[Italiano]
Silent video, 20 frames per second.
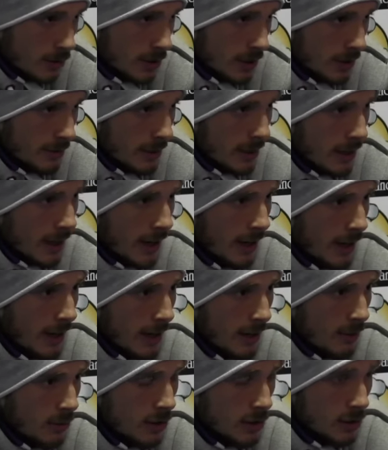così perché
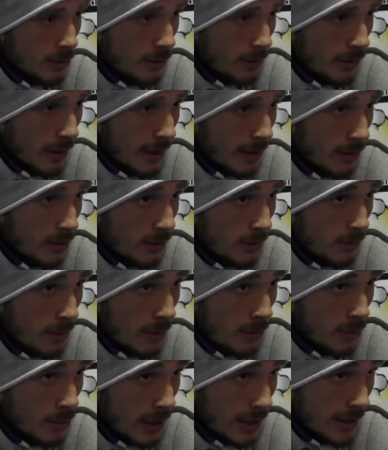in questo momento
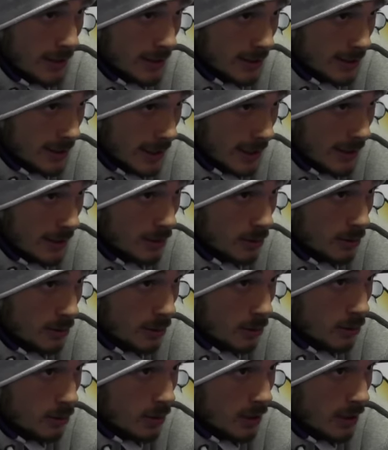abbiamo tanti assenti
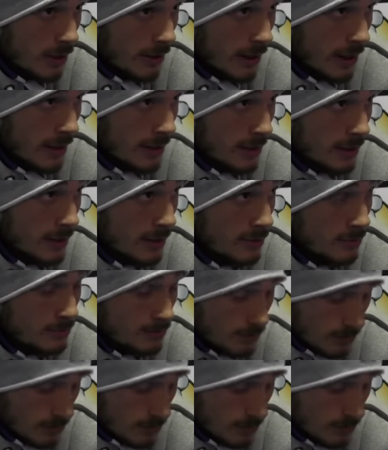soprattutto davanti,